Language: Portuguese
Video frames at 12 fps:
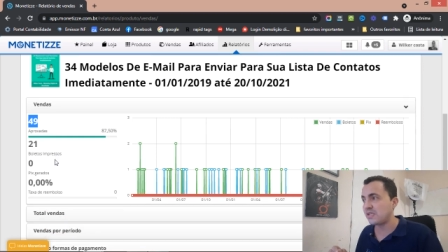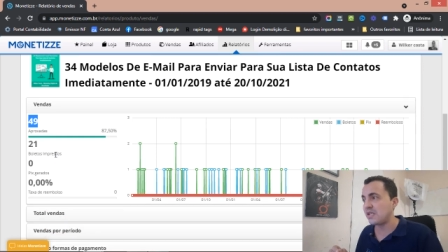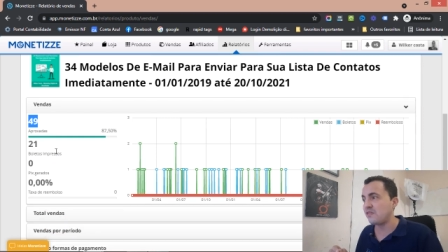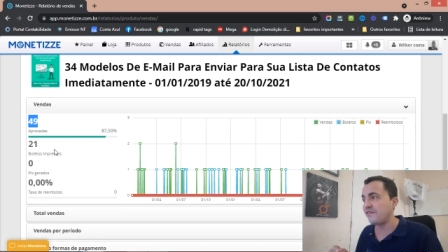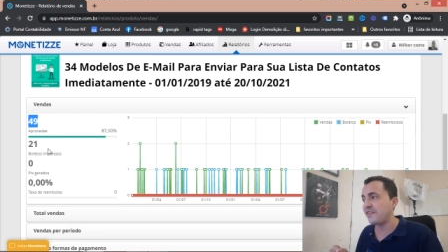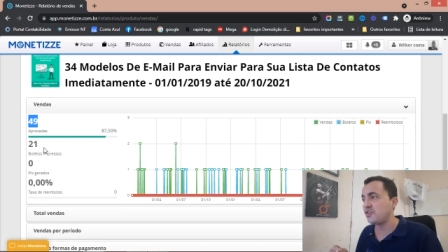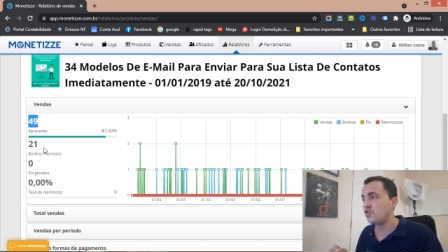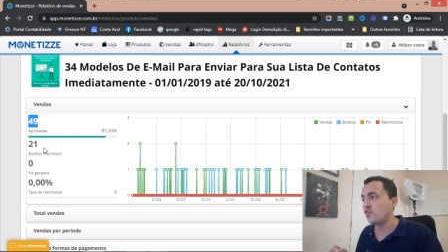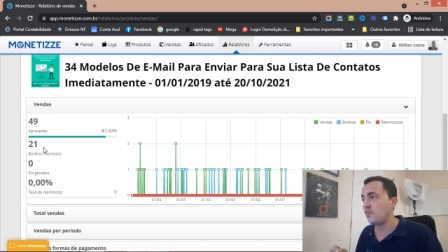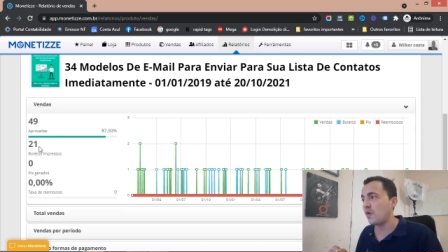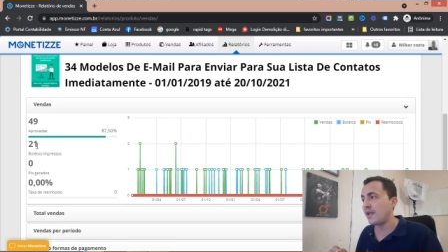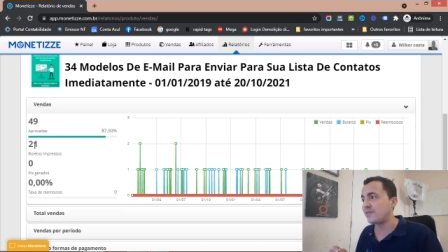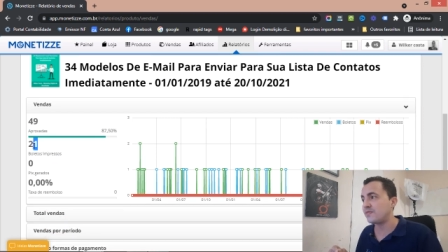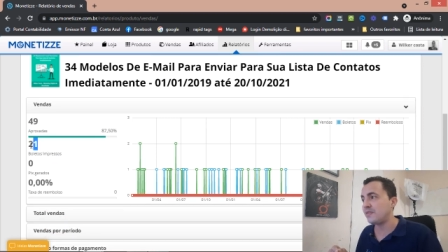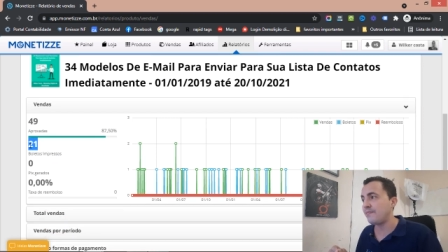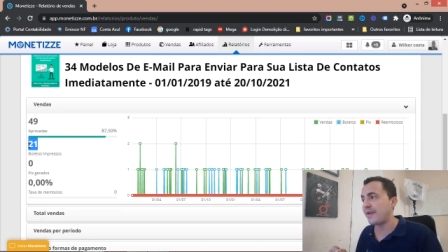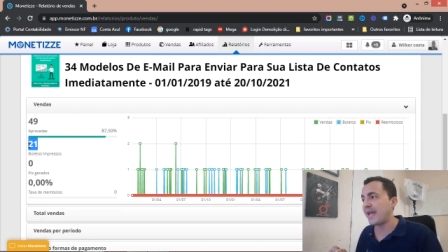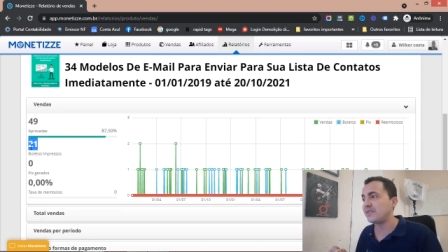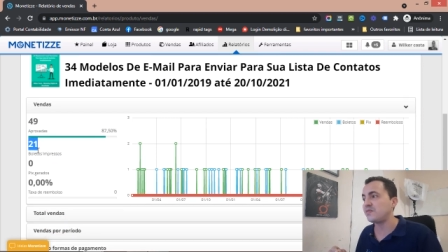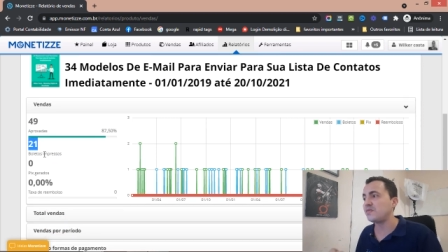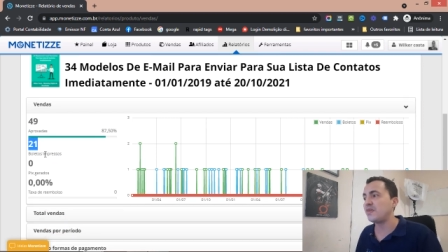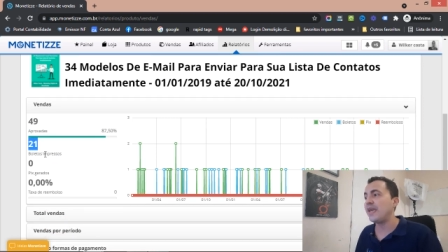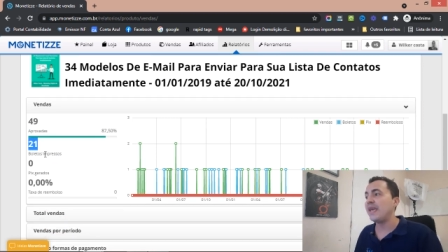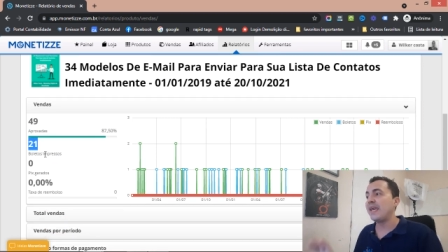tendo 21 boletos
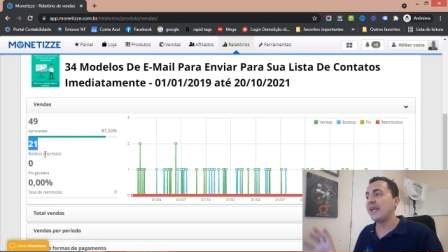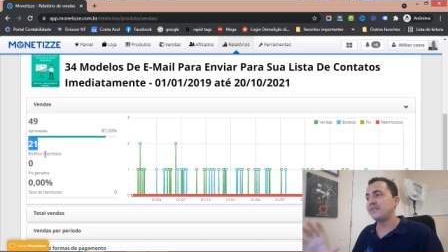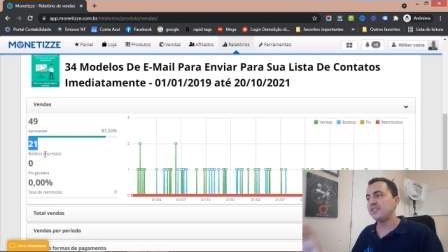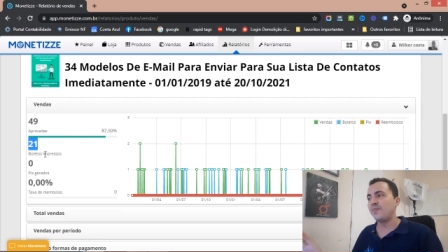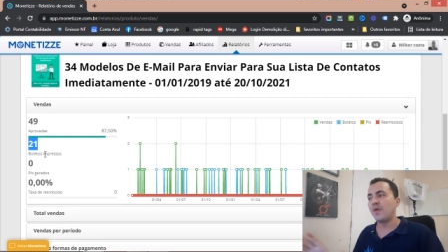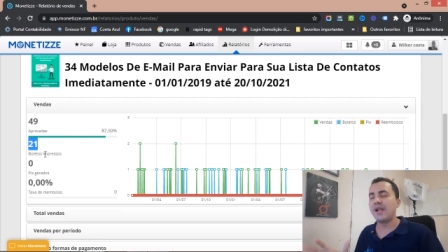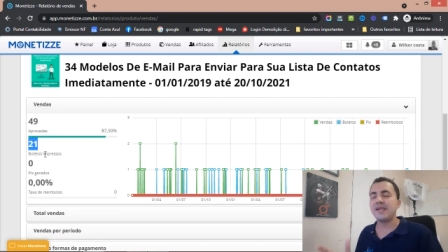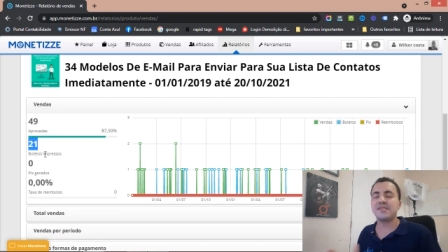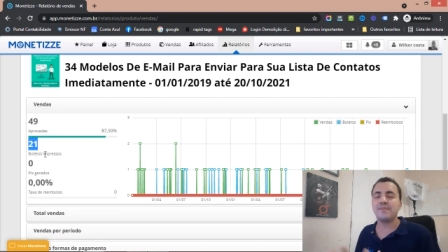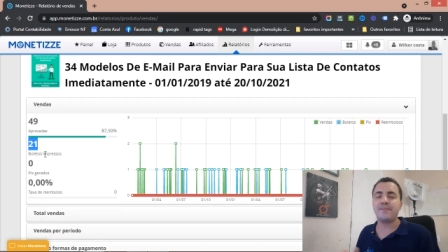impressos esses boletos